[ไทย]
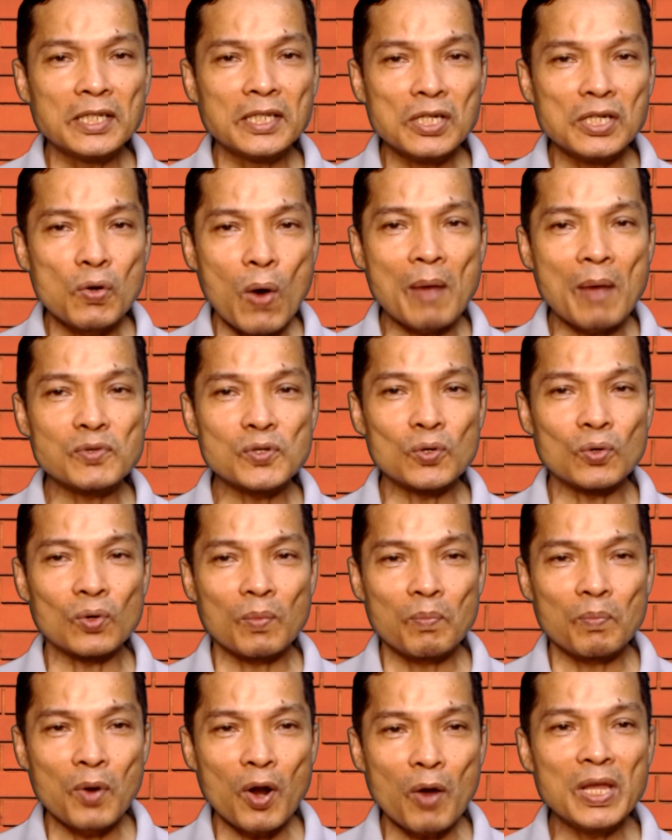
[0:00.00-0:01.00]
อความสุข
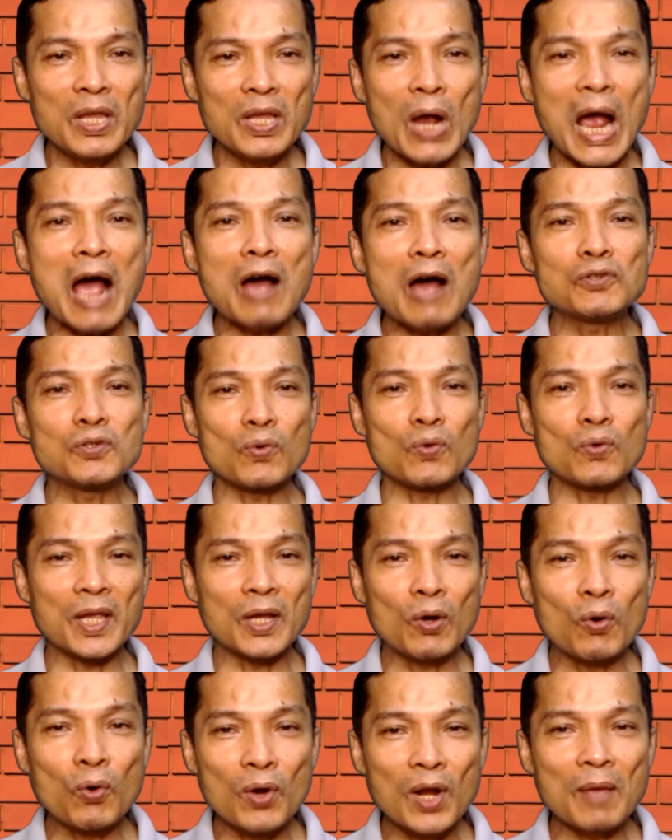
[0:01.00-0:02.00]
เพราะมีข้าวสวย
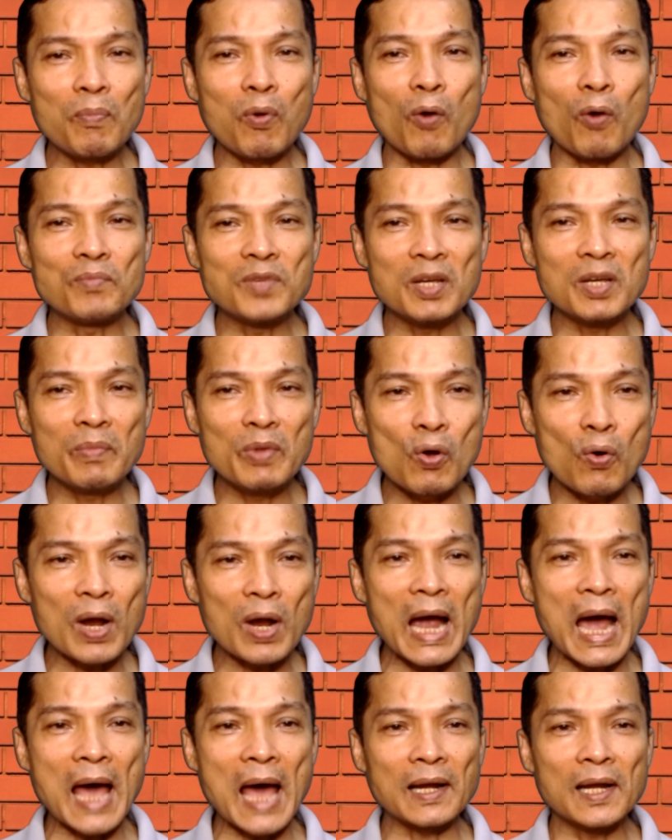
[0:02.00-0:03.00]
คุณและผมจึงมีโอ
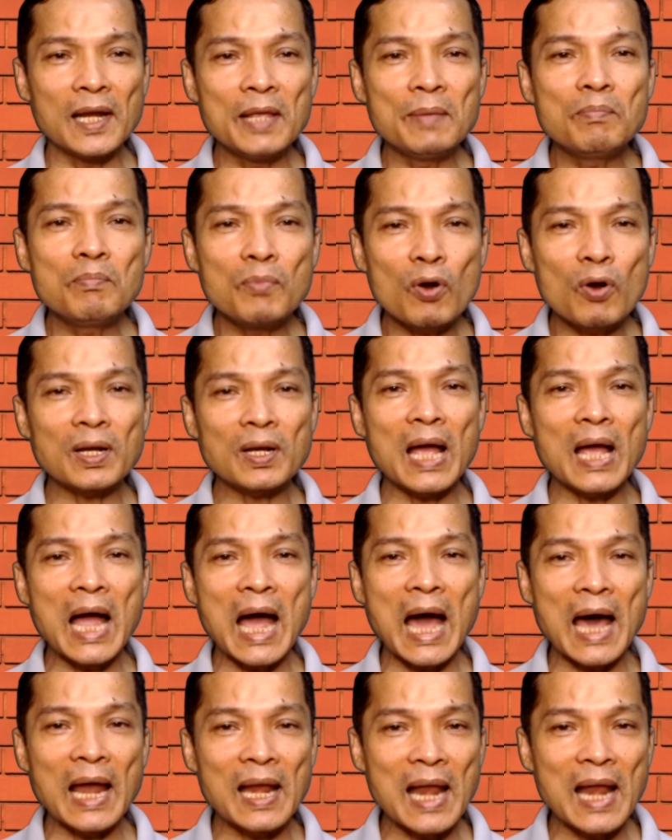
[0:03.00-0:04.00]
กาส ลิ้มรสอาหา
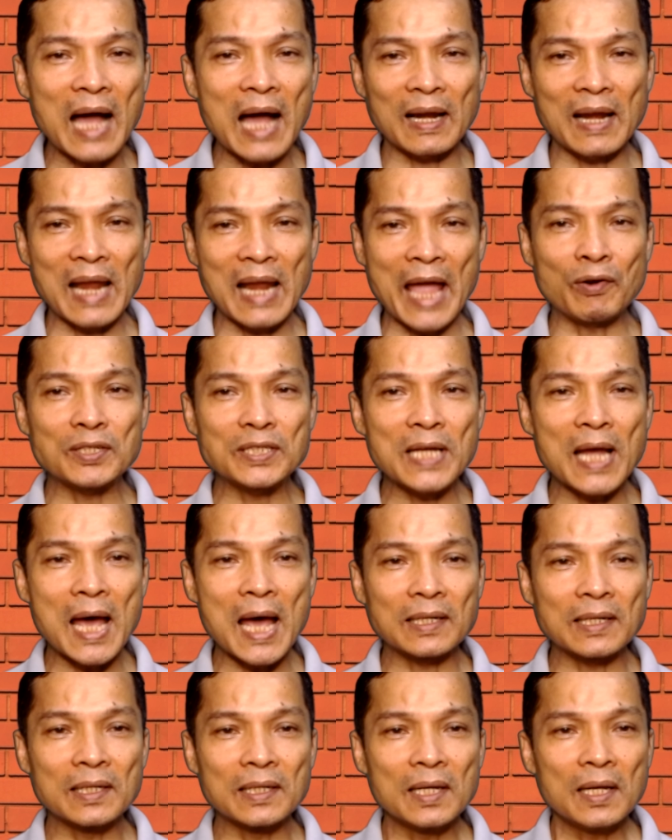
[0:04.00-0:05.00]
รหลากหลายรสชาติ
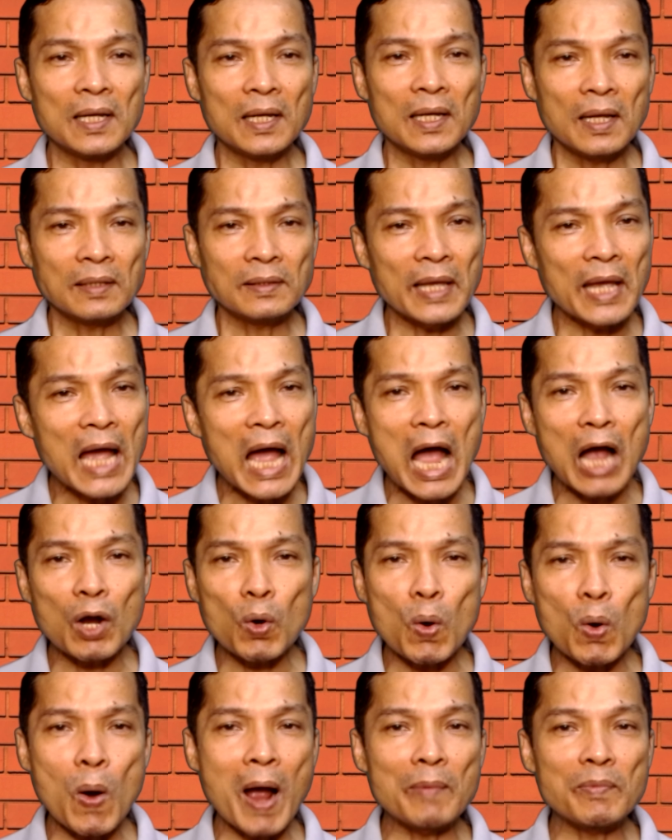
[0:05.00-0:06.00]
แต่หากค
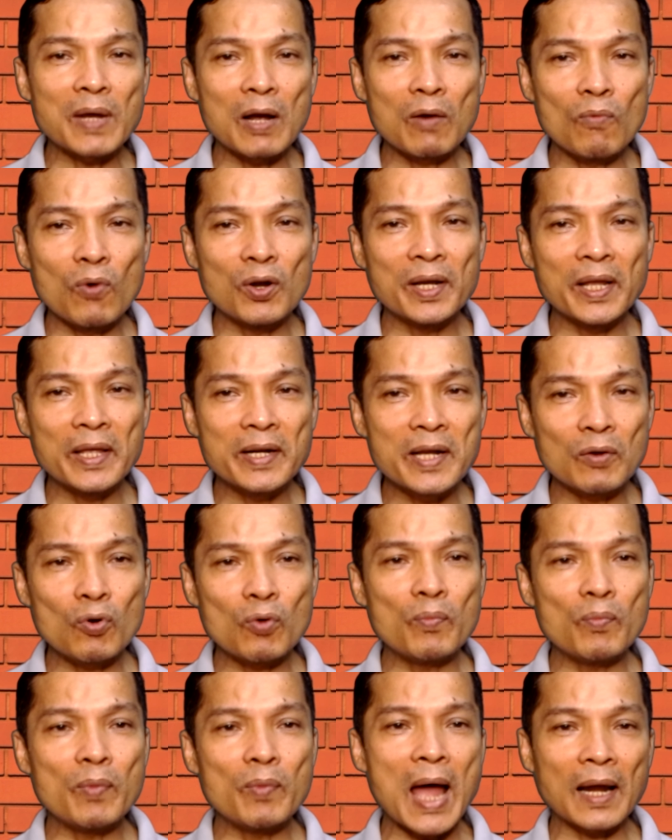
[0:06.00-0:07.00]
วามกังวลในเรื่องรูป
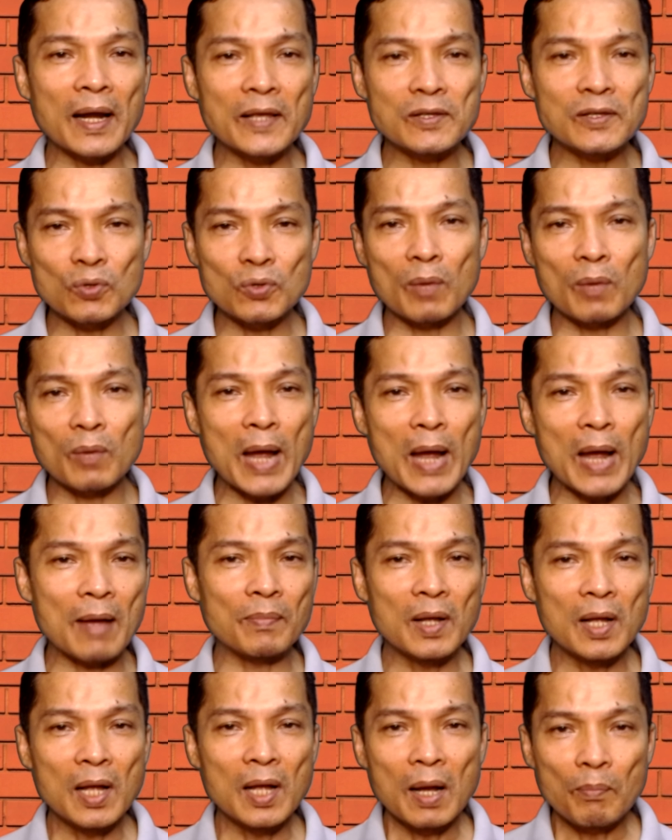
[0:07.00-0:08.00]
ร่างและสุขภาพ
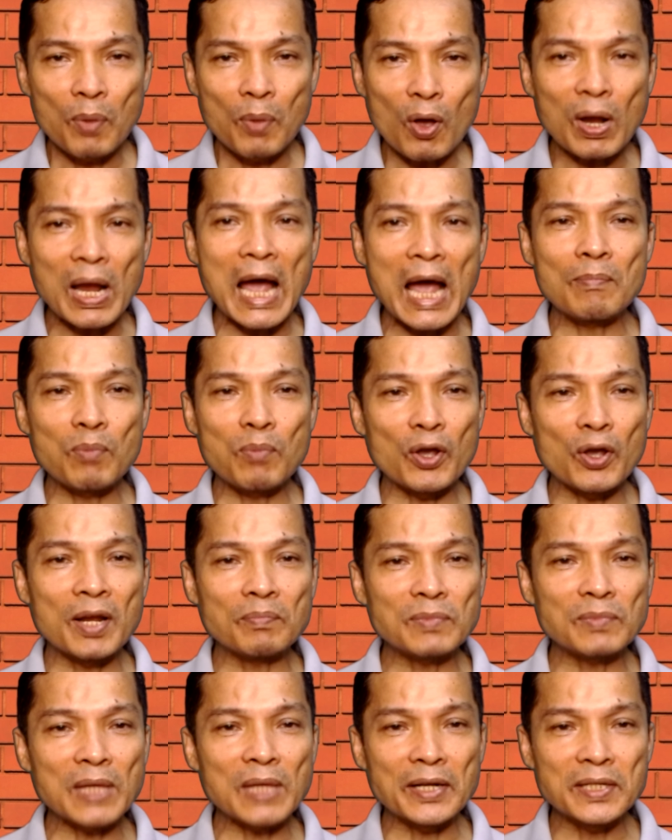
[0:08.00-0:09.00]
เพราะการปล่อยน้ำ
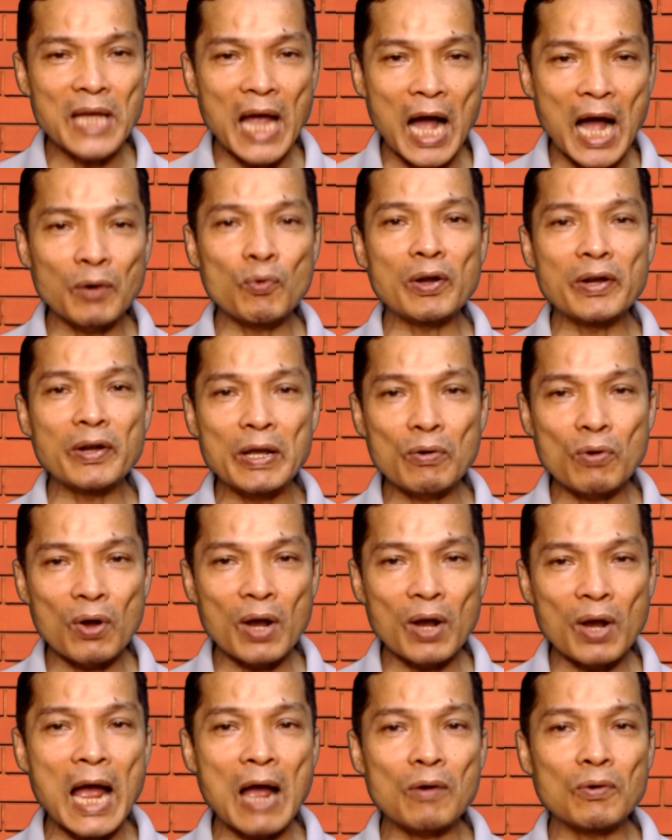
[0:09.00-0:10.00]
ตาลอย่างรวดเร็วของ
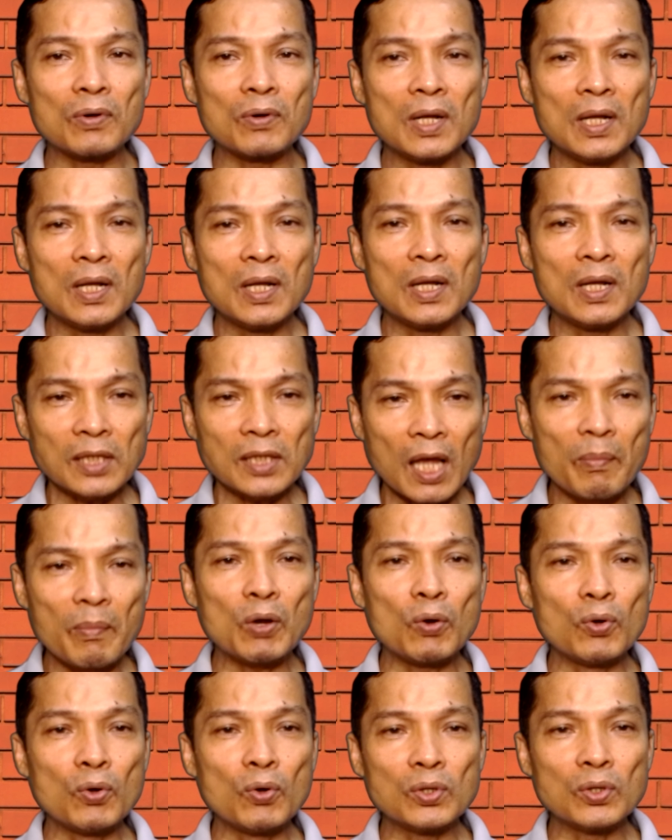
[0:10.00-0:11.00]
ข้าวทำให้
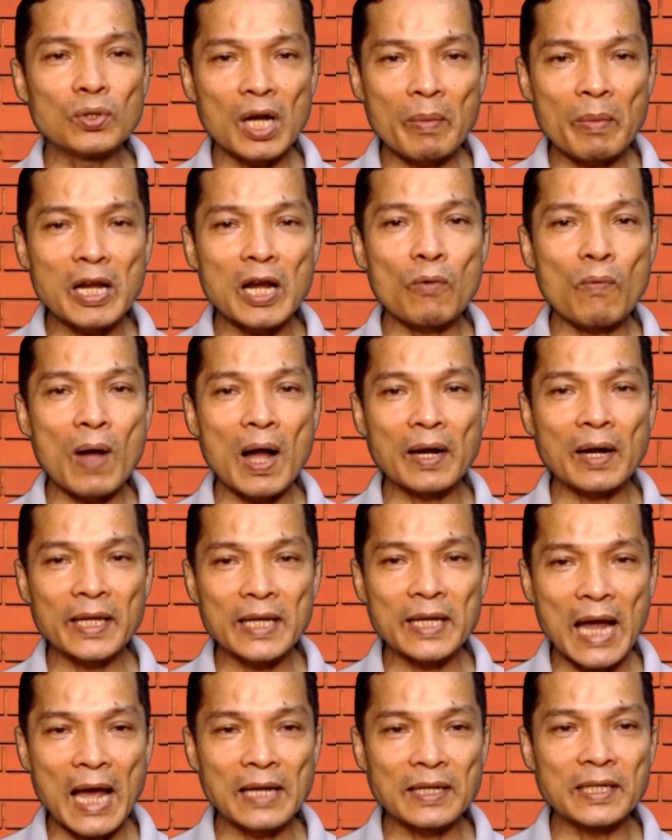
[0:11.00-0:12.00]
คุณต้องระมัดระวังใน
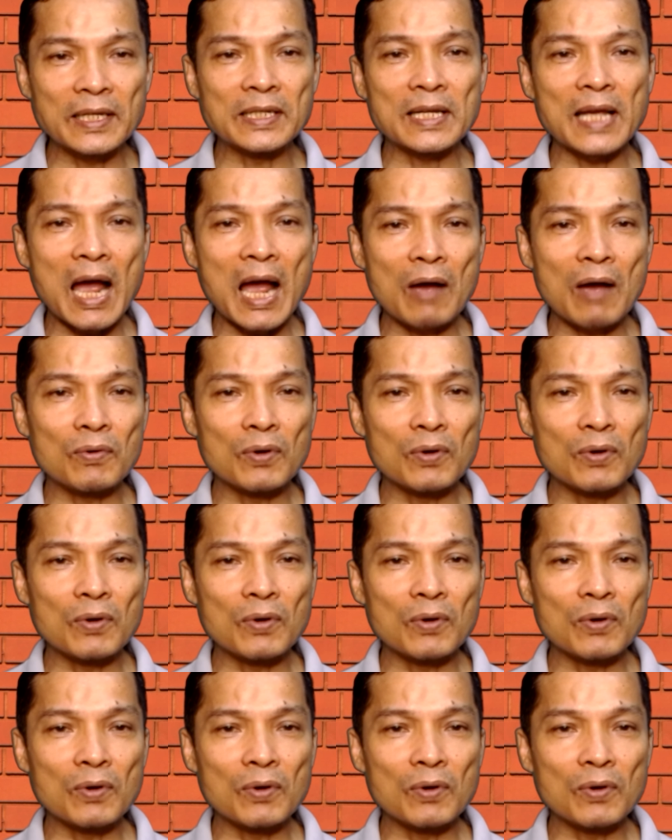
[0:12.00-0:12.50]
การกินข้าว